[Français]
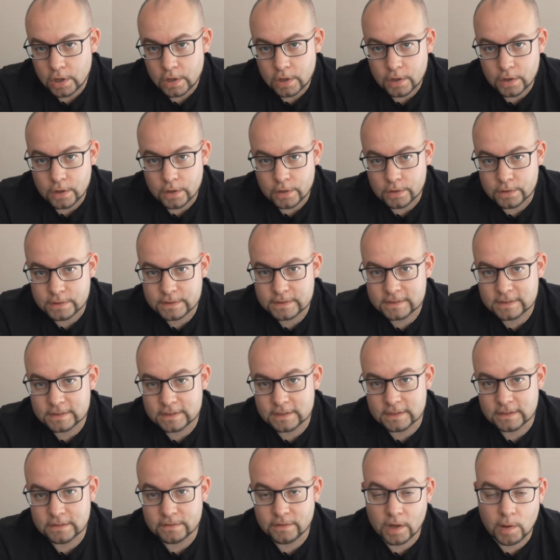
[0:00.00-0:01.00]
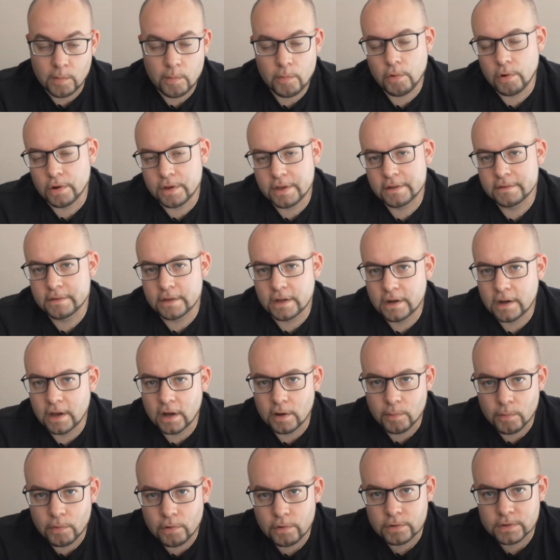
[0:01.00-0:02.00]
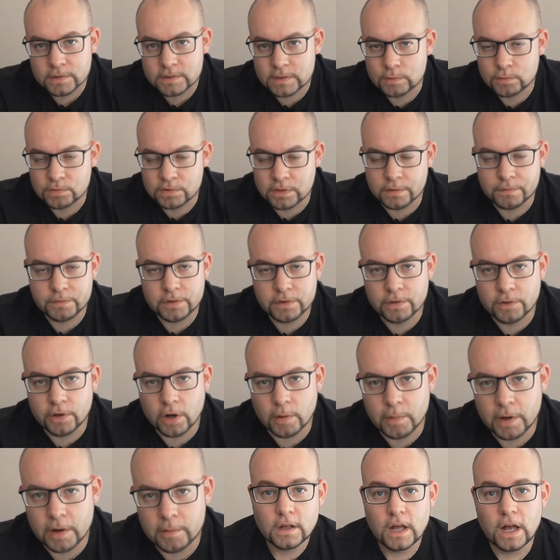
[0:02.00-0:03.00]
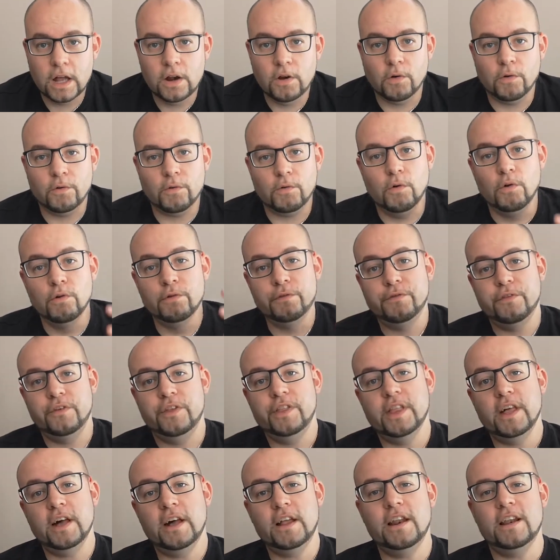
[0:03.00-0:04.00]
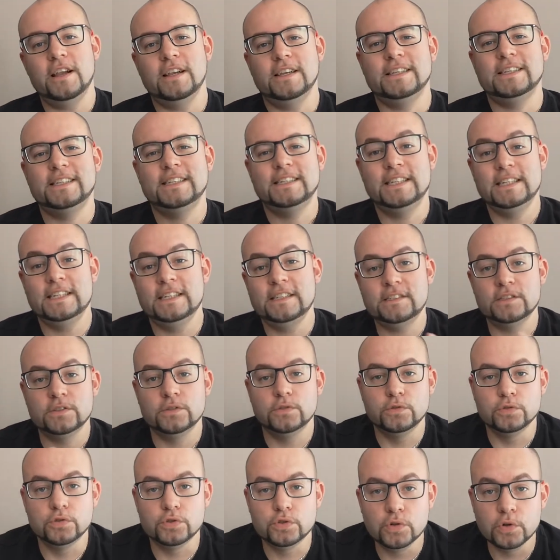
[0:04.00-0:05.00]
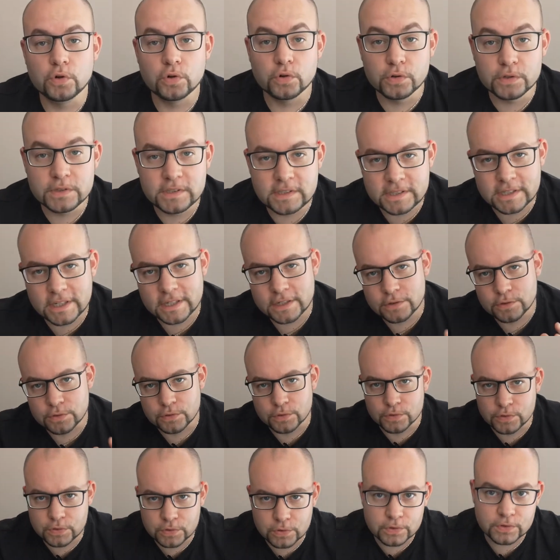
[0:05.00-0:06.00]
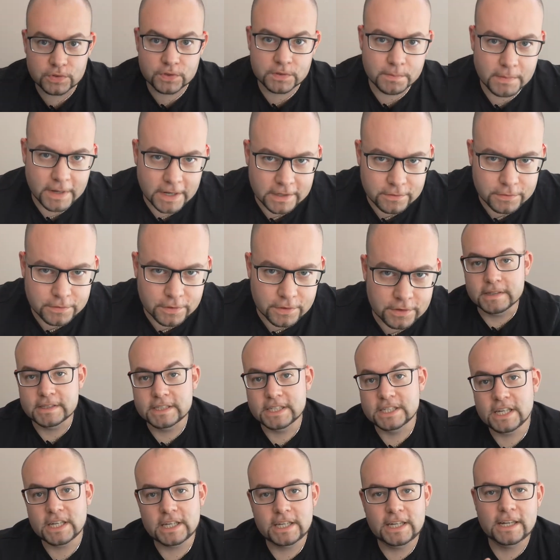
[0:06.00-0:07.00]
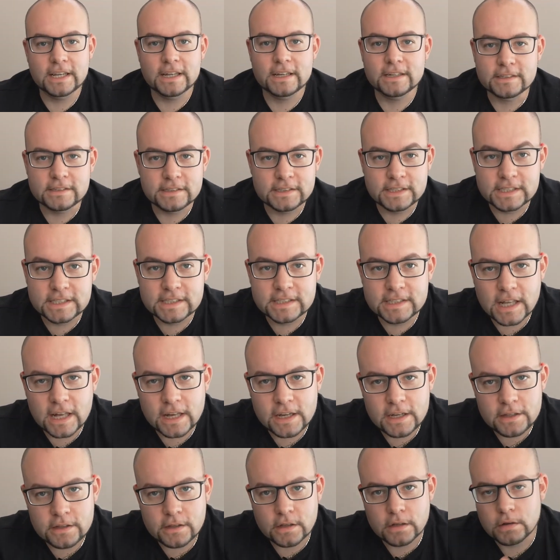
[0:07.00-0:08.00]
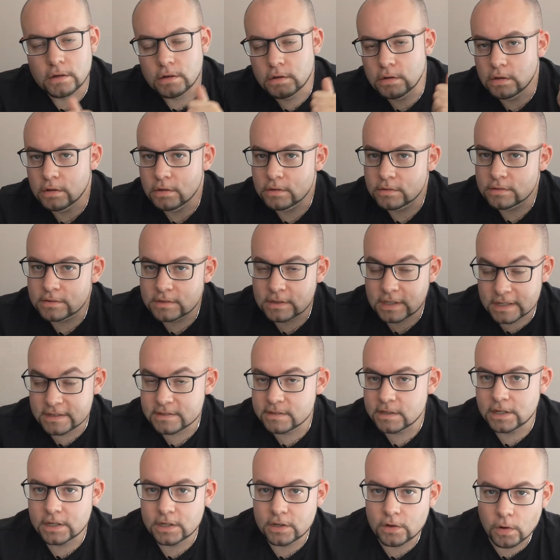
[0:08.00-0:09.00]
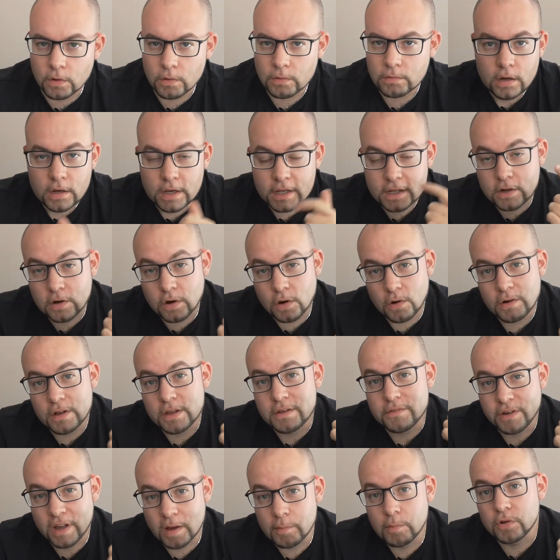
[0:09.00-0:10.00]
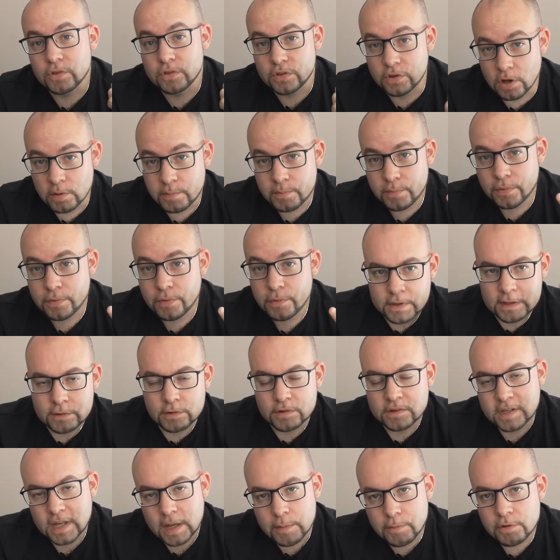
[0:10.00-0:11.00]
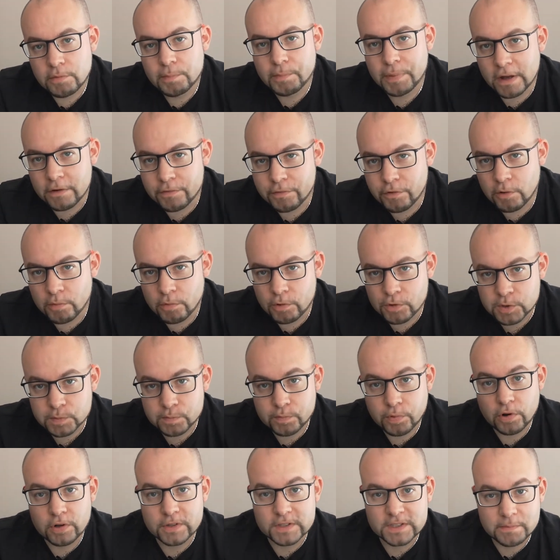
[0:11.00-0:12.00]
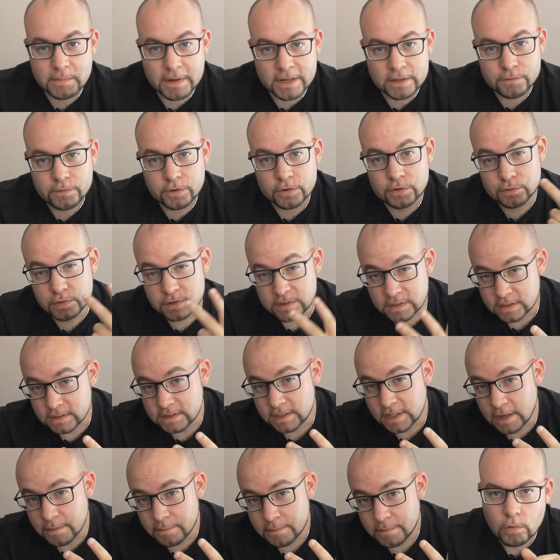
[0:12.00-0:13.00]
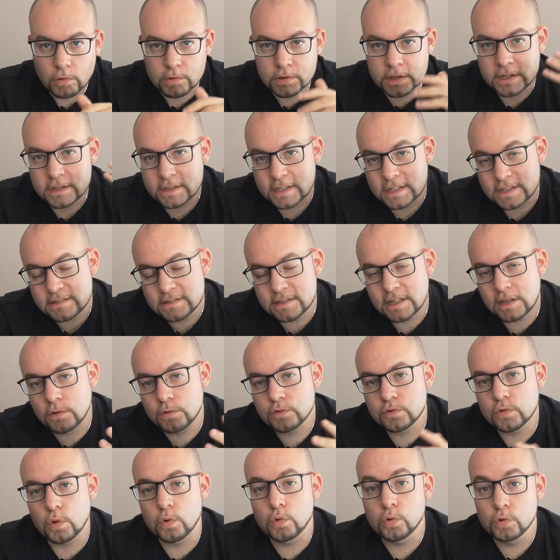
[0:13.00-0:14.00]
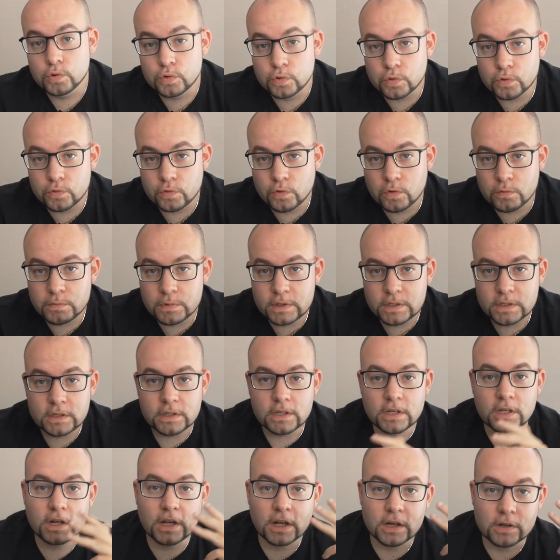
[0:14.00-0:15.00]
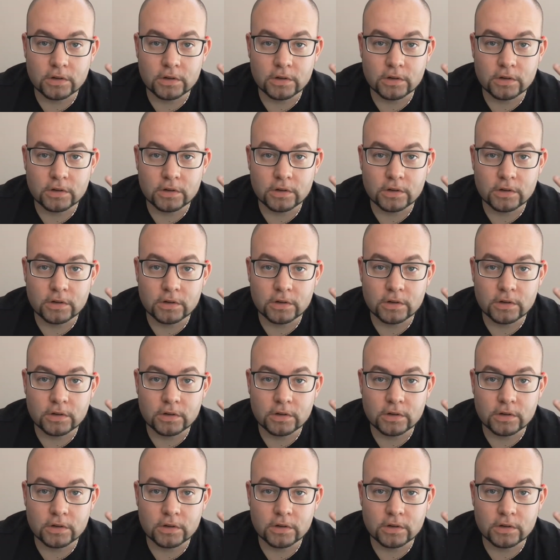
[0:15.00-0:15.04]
euh, c'est vraiment rien d'alarmant, c'est tout à fait normal. Alors au final, qu'est-ce que je retiens de ce smartphone Déjà, il a un design euh, très élégant, l'écran est vraiment top, on a de très bonnes performances pour un smartphone de cette gamme, on a une excellente autonomie et la